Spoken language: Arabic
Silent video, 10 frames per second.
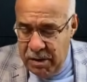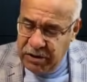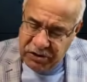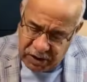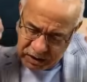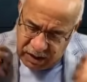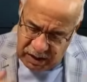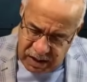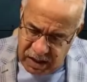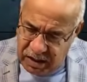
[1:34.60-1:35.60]
ماشي شعر
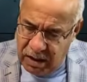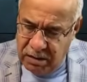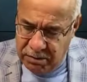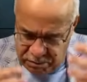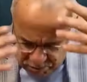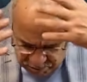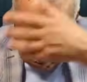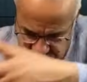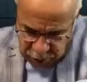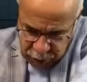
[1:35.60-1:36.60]
طايح عليه هكا
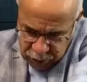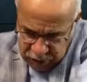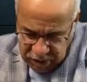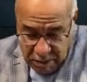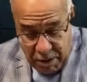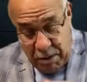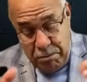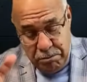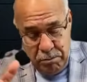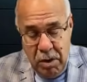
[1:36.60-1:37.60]
محطوط
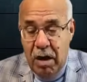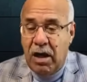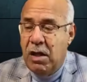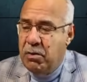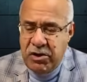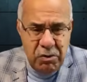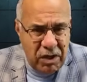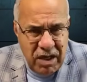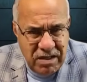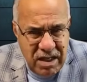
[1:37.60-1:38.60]
قدامها ديما شتي
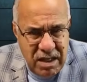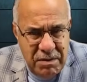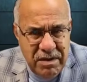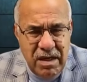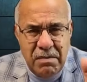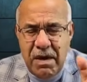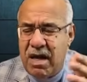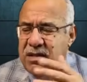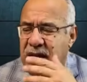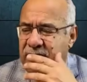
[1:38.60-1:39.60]
واحد خاص هاد البنت قالت ما
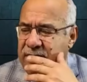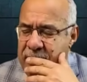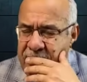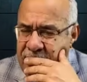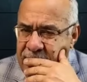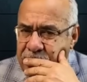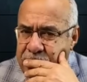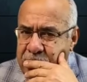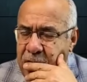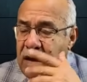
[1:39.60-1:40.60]
خاص حد
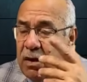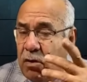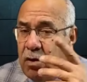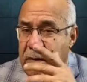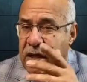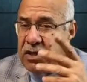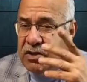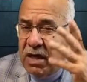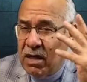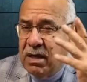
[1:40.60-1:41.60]
انا نقول لكم هذاك
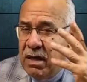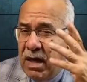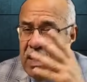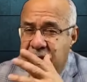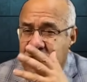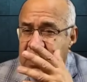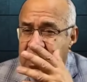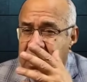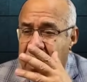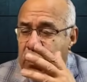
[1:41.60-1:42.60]
الشعر
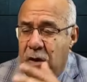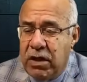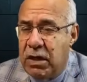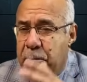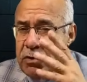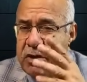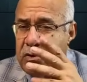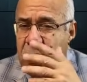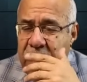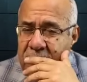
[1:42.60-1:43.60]
علاش عنده هذيك
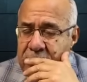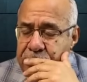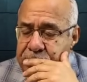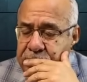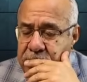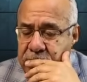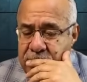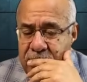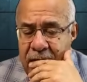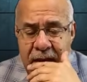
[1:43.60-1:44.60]
لابوزيسيون هذيك
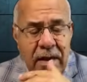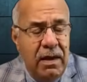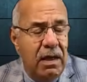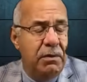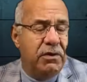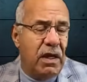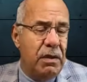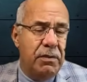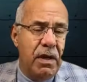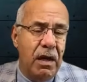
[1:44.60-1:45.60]
البنت
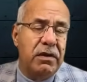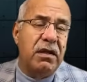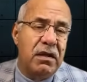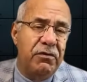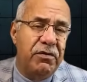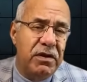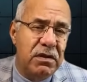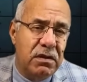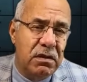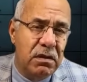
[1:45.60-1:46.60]
قلبناها
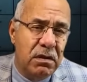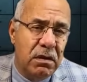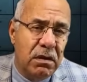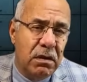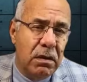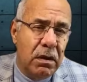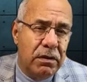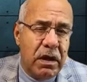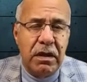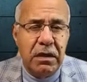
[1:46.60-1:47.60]
تتنفس
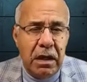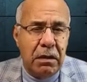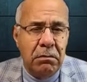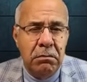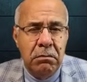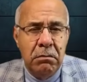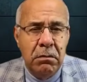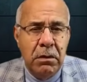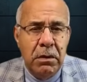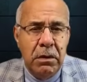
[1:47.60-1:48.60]
تتهضر
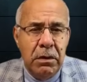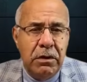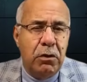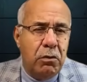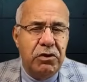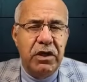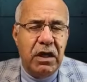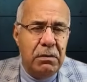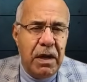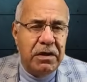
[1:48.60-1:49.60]
تتقول شي
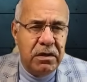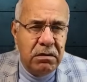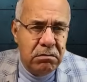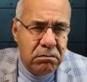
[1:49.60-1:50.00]
كلمات